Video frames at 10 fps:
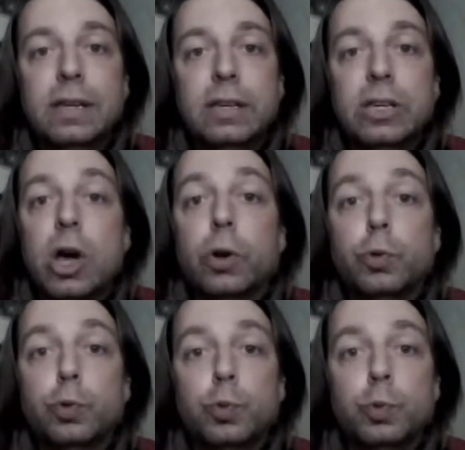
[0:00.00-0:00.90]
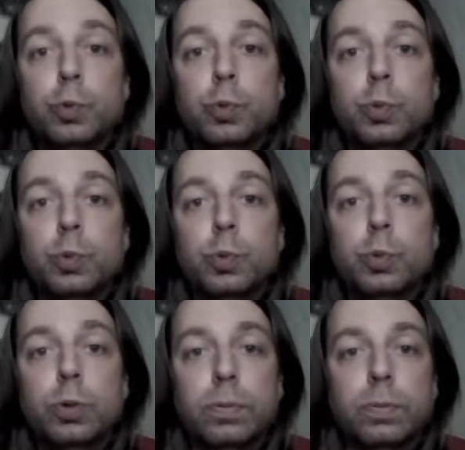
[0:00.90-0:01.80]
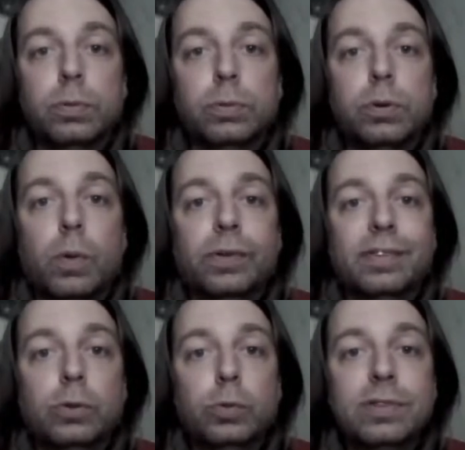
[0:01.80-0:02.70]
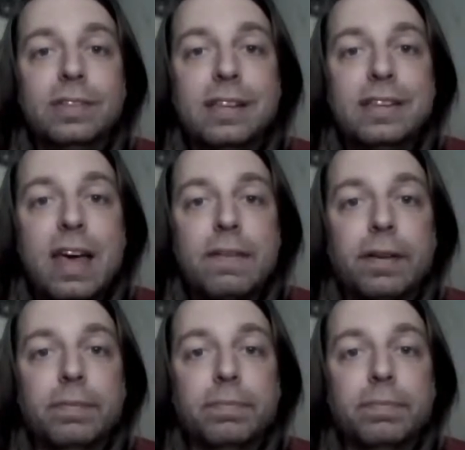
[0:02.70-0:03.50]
qui a reçu. Donc, c'est tout ce qu'il y avait.